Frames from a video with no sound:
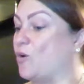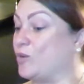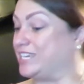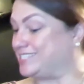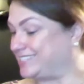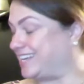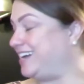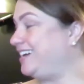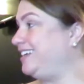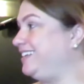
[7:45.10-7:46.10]

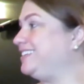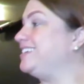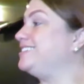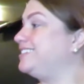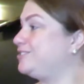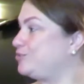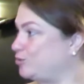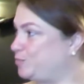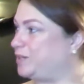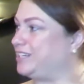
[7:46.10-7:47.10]
conquistar, ele tem que se
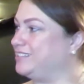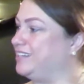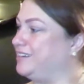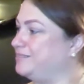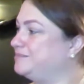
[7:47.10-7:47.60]
surpreender.